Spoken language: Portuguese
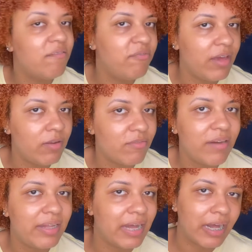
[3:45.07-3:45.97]
e vendo o que
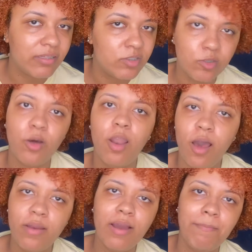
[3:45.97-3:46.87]
vai dar.
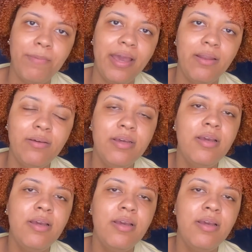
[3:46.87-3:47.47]
Descolore o cabelo